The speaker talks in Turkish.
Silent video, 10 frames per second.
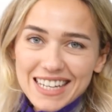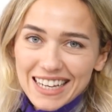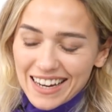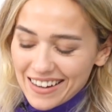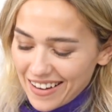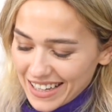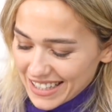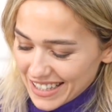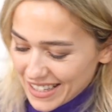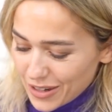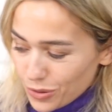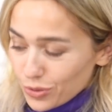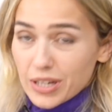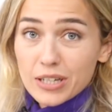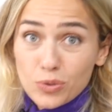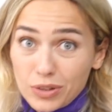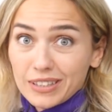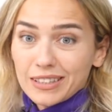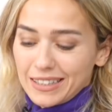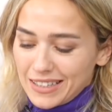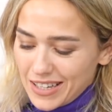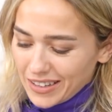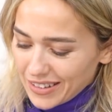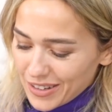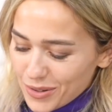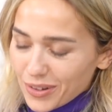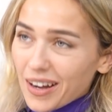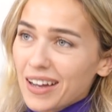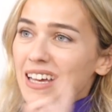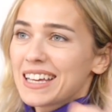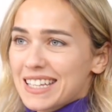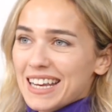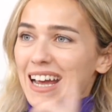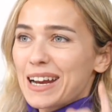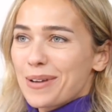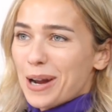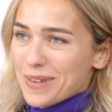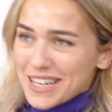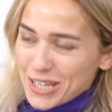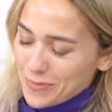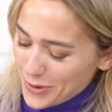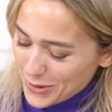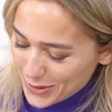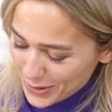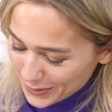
şeker gayet yeterli olacak. Çikolata da girecek daha sonra. Şekerle beraber çırpıyoruz.